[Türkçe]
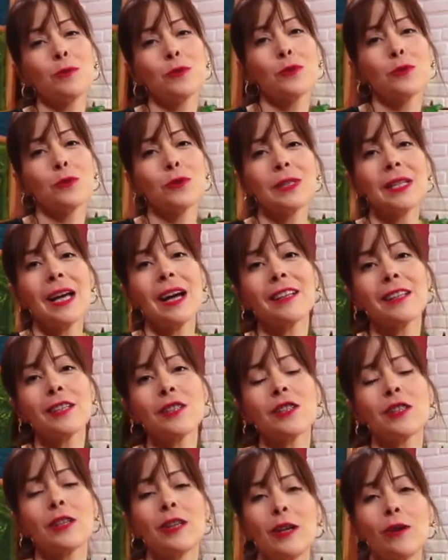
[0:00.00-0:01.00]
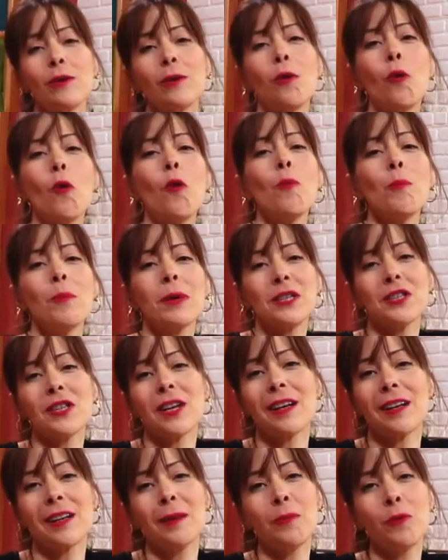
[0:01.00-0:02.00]
musunuz? Yaklaşık olarak 15
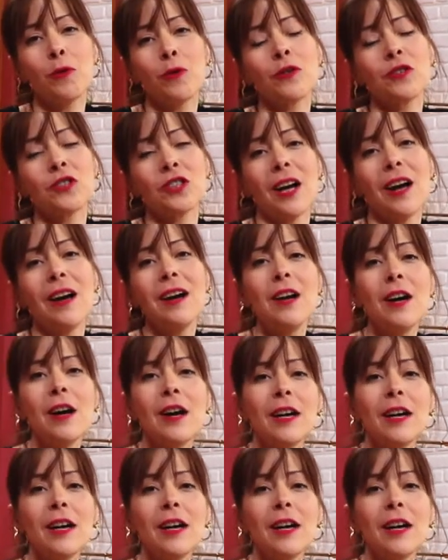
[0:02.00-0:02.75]
dakika boyunca